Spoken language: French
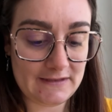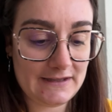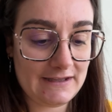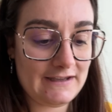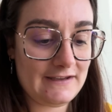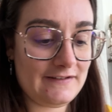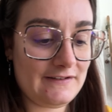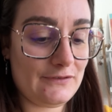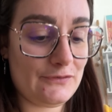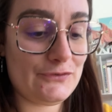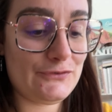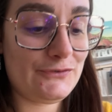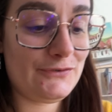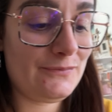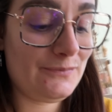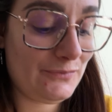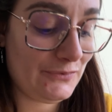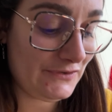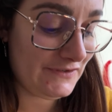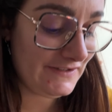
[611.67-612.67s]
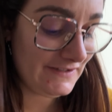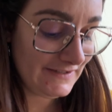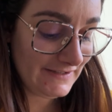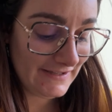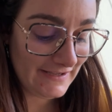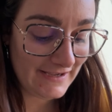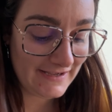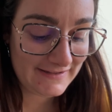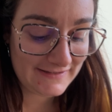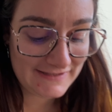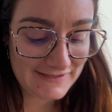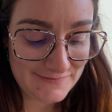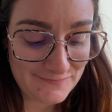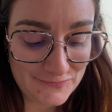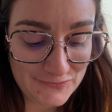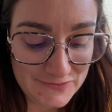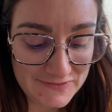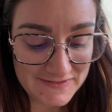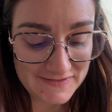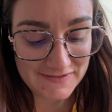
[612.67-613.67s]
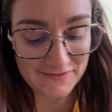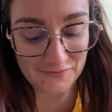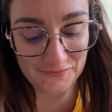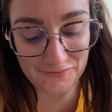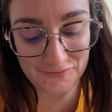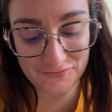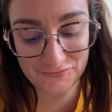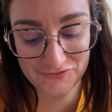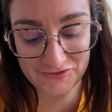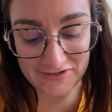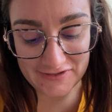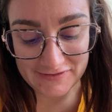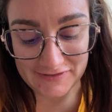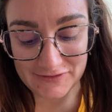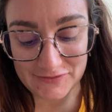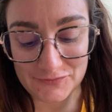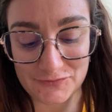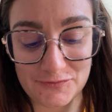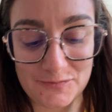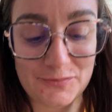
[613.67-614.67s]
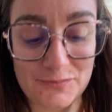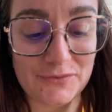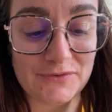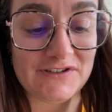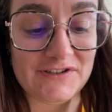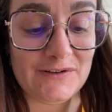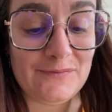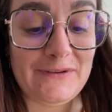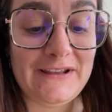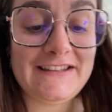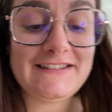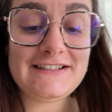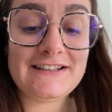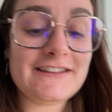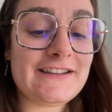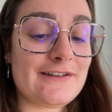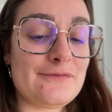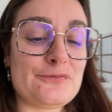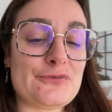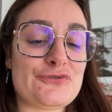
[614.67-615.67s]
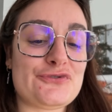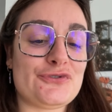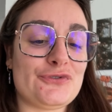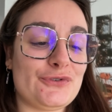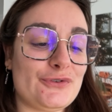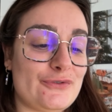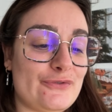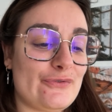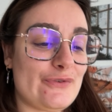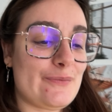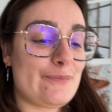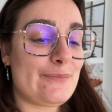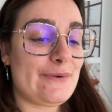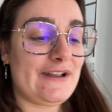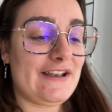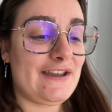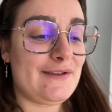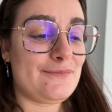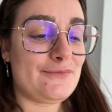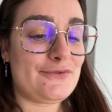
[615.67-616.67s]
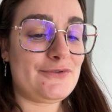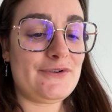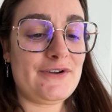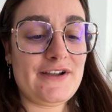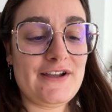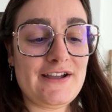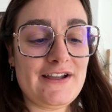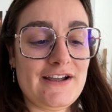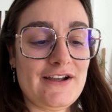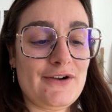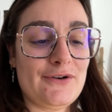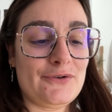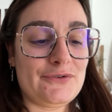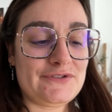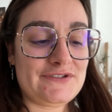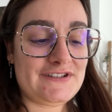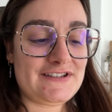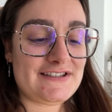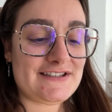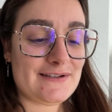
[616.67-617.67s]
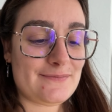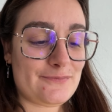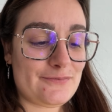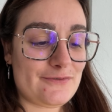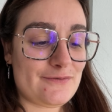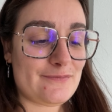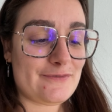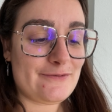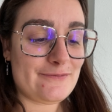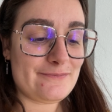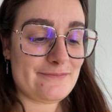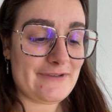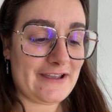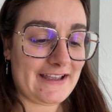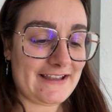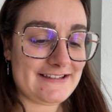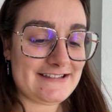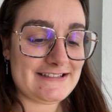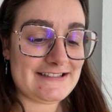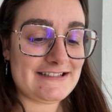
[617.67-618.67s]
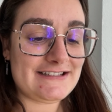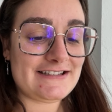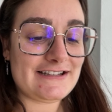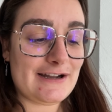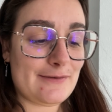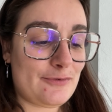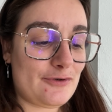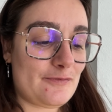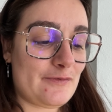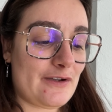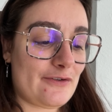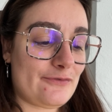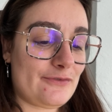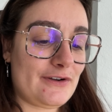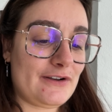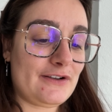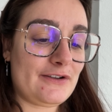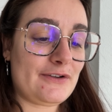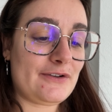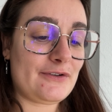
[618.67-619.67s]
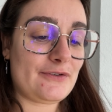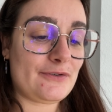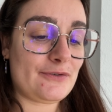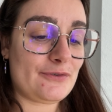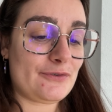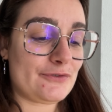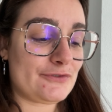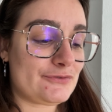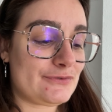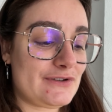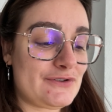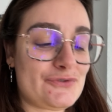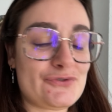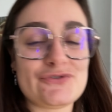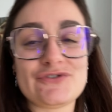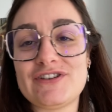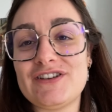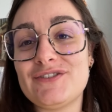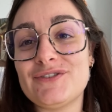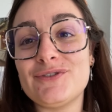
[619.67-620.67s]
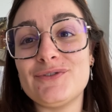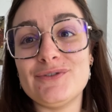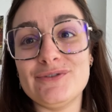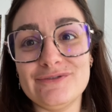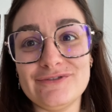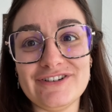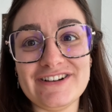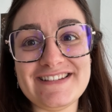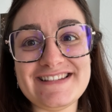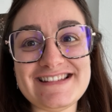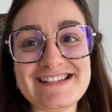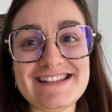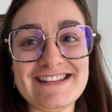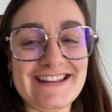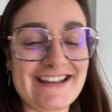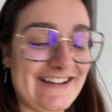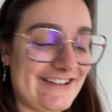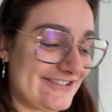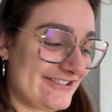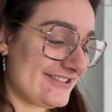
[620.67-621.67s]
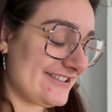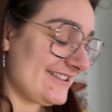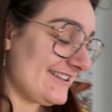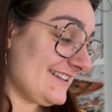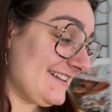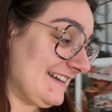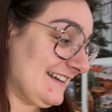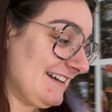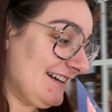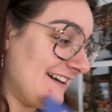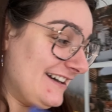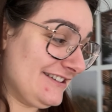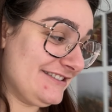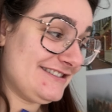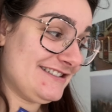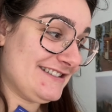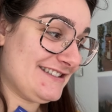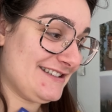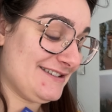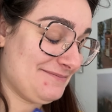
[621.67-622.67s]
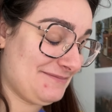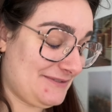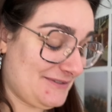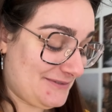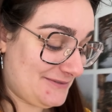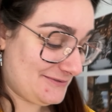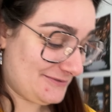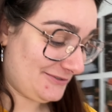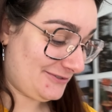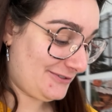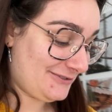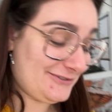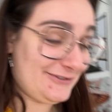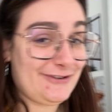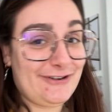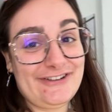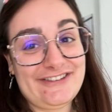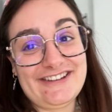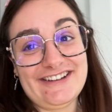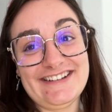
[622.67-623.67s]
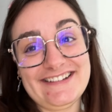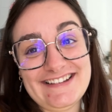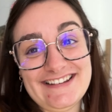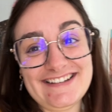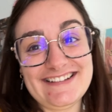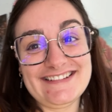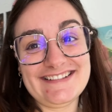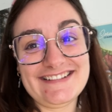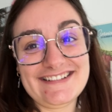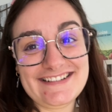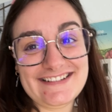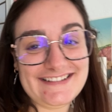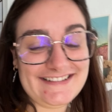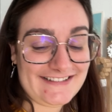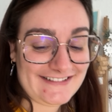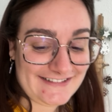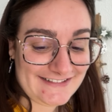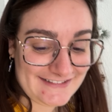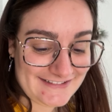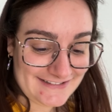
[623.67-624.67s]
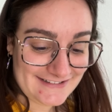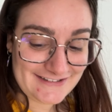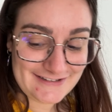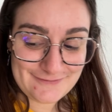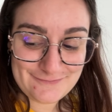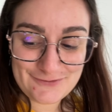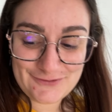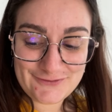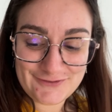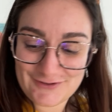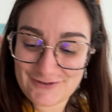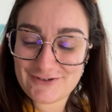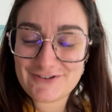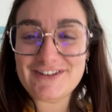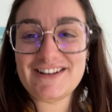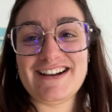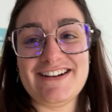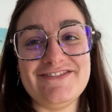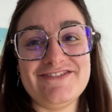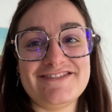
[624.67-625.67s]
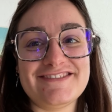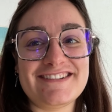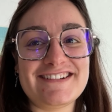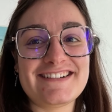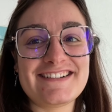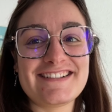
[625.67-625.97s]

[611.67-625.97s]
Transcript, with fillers: Et j'ai reçu une petite carte qui me dit, en gros, j'ai attendu pour dire merci tellement je ne trouvais pas les mots. Aussi simplement merci. C'est la première fois qu'on reçoit ce geste de voisinage. Ah, je les aime trop, je suis trop contente. C'est beaucoup trop d'amour.